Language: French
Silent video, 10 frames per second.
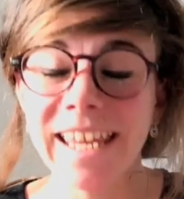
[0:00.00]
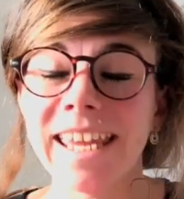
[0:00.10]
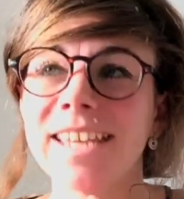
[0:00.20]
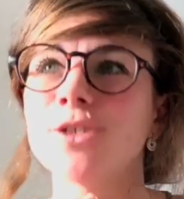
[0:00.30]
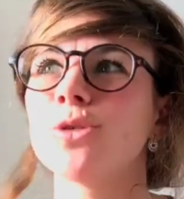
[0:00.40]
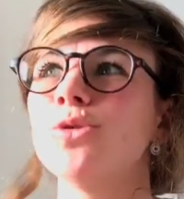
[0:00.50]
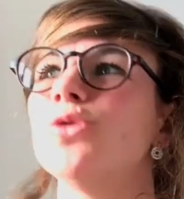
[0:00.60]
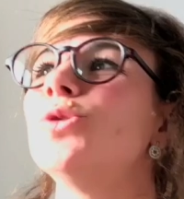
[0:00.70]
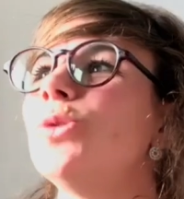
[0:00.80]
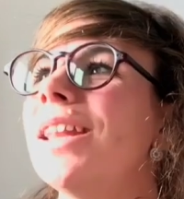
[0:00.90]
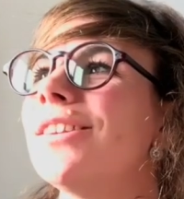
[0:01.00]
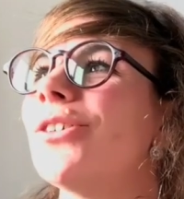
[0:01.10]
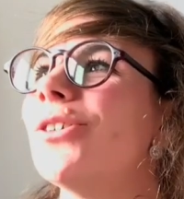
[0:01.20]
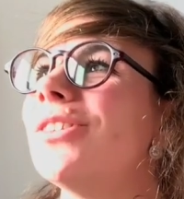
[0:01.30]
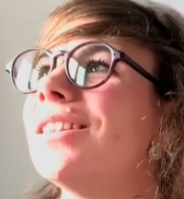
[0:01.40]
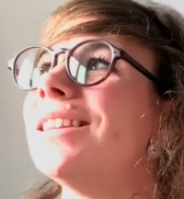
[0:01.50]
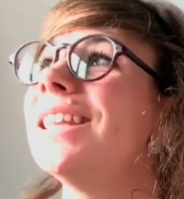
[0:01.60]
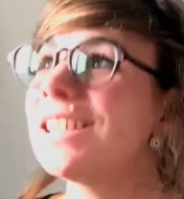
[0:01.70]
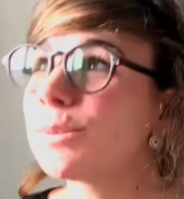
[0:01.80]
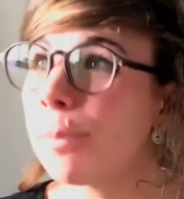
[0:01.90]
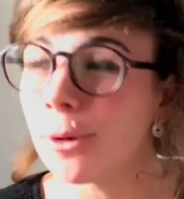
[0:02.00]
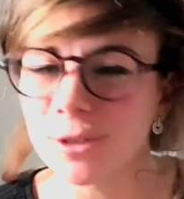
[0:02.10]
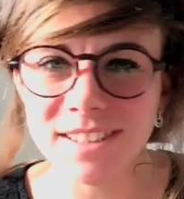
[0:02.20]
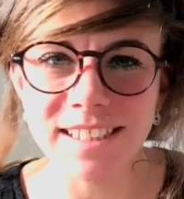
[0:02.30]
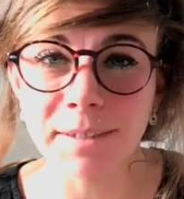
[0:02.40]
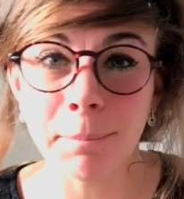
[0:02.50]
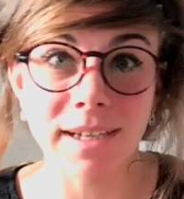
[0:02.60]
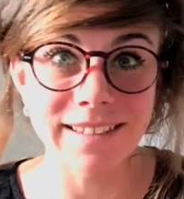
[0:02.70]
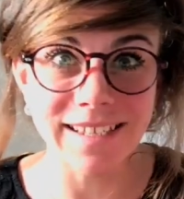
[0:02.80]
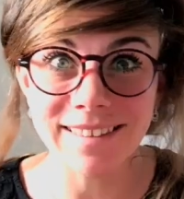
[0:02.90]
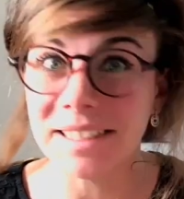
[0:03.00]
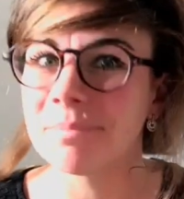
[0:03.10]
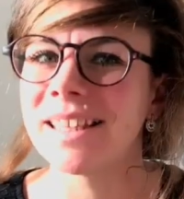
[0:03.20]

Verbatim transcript: Et surtout, je vous souhaite euh, d'exploser, pas d'atteindre,